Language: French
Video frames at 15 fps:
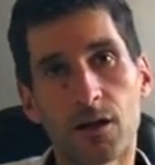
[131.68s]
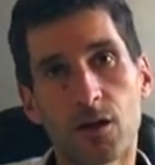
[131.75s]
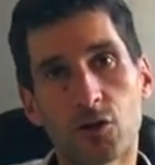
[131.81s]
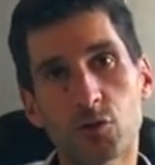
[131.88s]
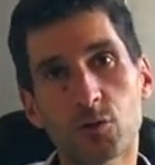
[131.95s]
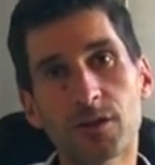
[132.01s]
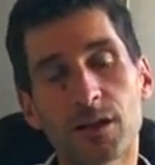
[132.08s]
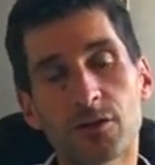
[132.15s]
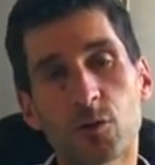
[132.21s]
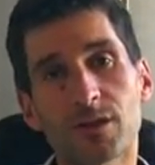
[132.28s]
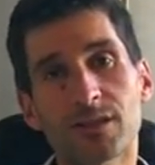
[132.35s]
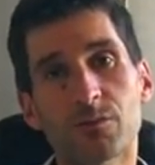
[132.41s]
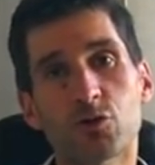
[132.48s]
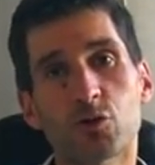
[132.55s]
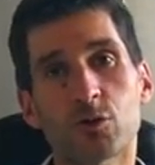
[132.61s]
Ensuite, la
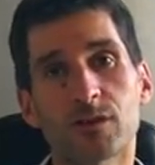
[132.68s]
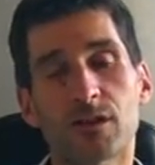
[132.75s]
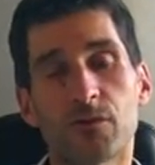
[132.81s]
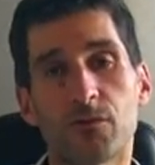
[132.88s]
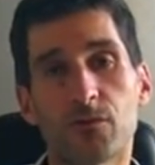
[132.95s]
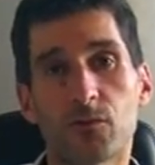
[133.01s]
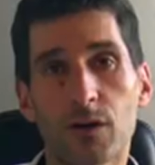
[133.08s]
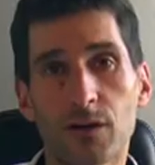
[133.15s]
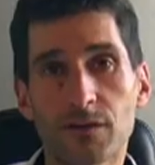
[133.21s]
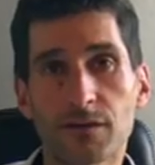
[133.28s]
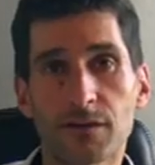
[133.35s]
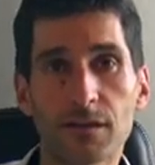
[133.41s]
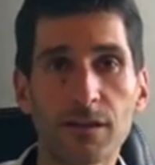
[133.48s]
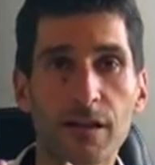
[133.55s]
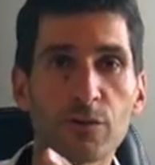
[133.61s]
troisième chose qu'il faut voir,
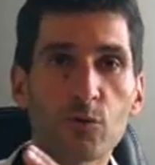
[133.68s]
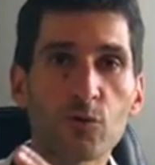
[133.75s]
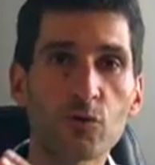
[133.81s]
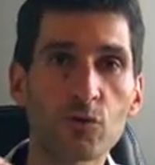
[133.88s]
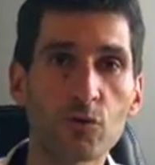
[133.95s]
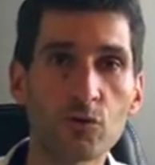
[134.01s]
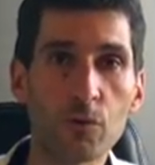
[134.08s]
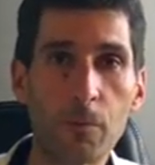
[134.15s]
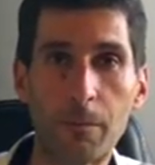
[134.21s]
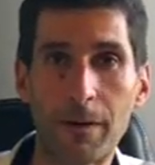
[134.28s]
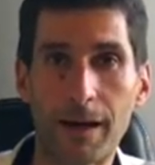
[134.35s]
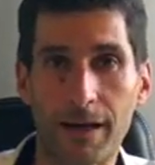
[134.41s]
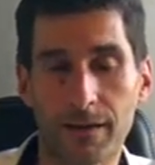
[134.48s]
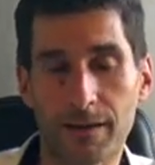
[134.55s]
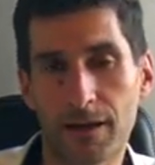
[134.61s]
c'est la notion de
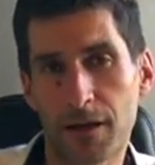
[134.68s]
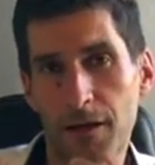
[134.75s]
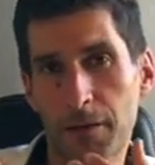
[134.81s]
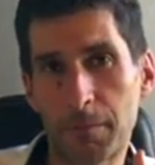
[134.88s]
plaque.